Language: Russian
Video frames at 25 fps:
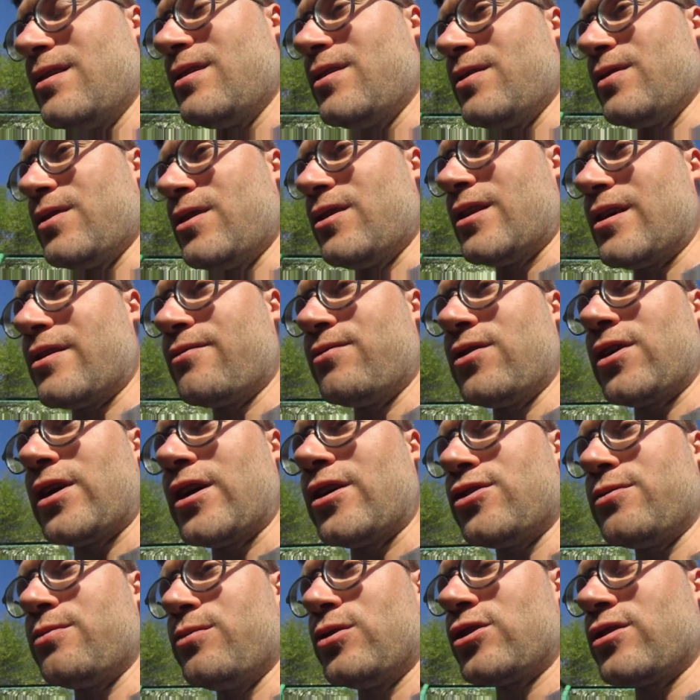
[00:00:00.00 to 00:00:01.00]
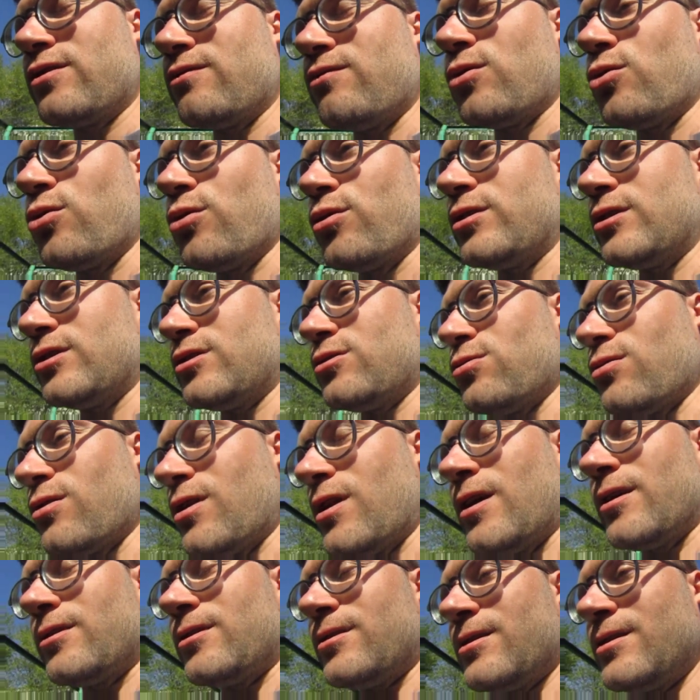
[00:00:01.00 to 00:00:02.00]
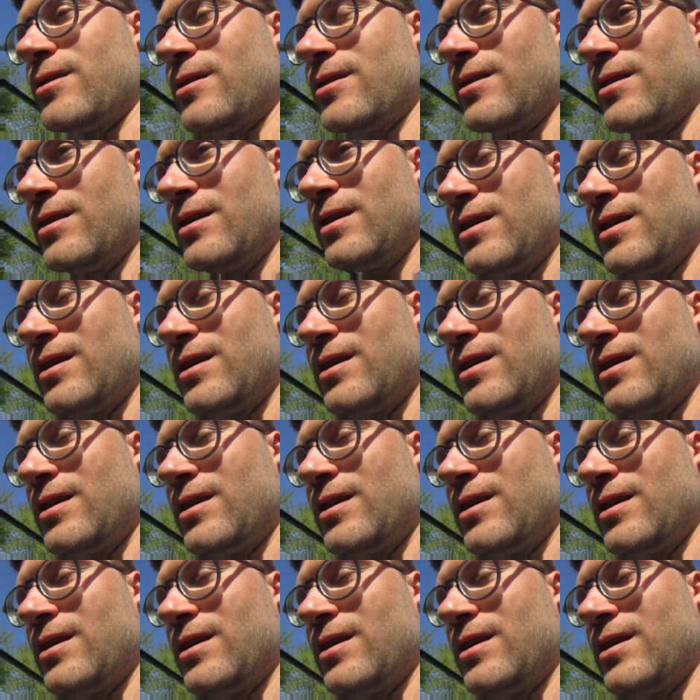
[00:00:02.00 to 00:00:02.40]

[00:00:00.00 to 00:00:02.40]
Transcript: И Лев Николаевич Мышкин выходит из туалета –